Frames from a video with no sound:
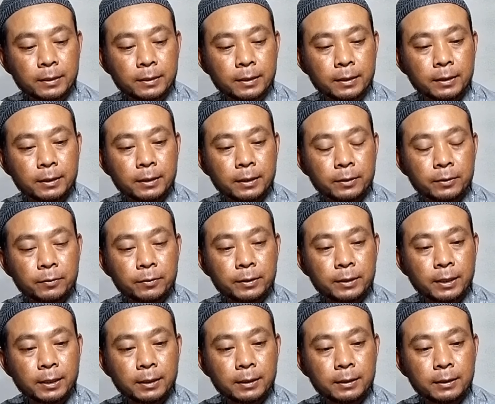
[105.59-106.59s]
jadi ya
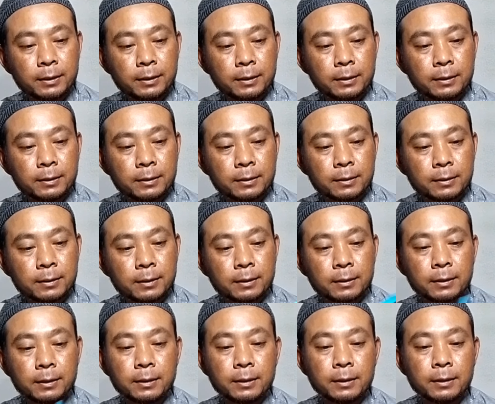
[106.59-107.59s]
sudah ini
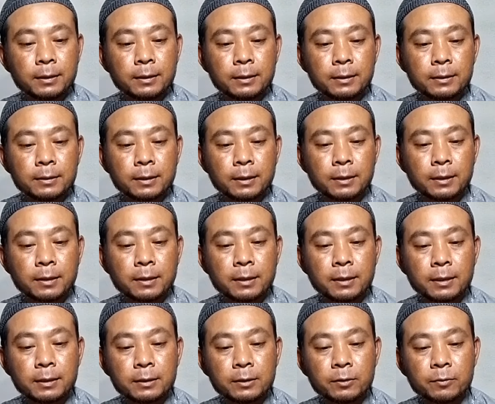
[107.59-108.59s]
nanti saya